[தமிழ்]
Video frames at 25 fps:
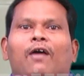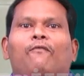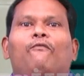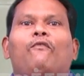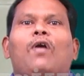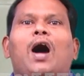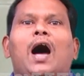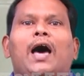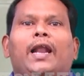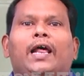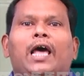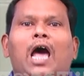
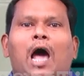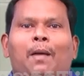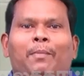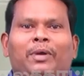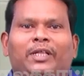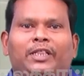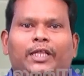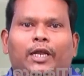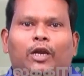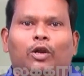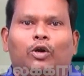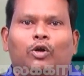எவ்வாறு
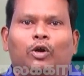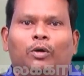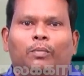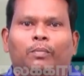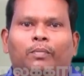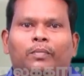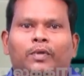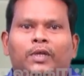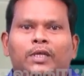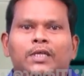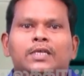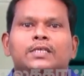
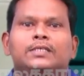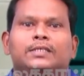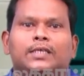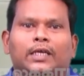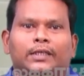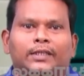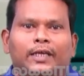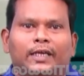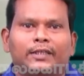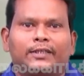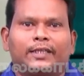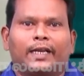அமைந்திருக்கும்
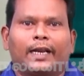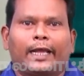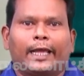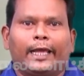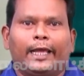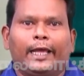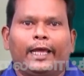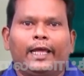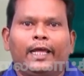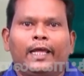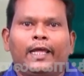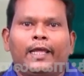
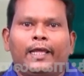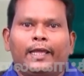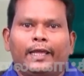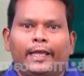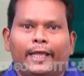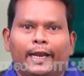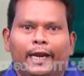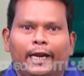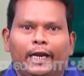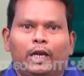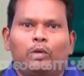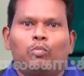சதுரத்திற்கு
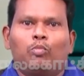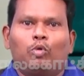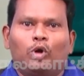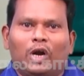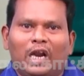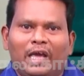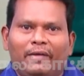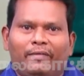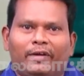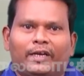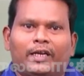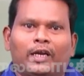இரண்டு
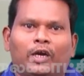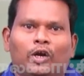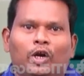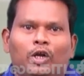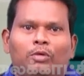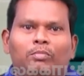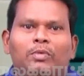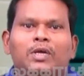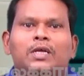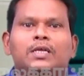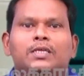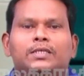
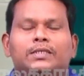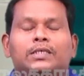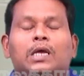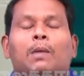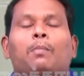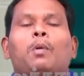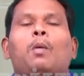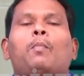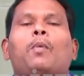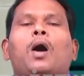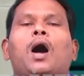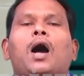மூளைவிட்டங்களும்
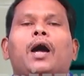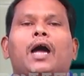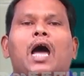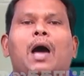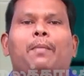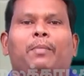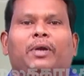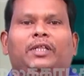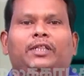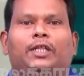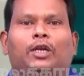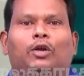சமமாக
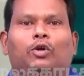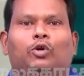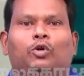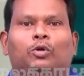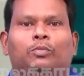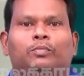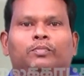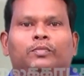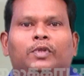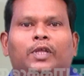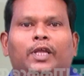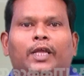
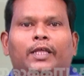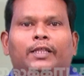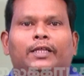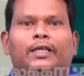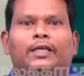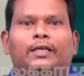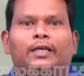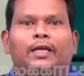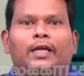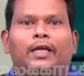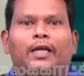அமைந்திருக்கும் இது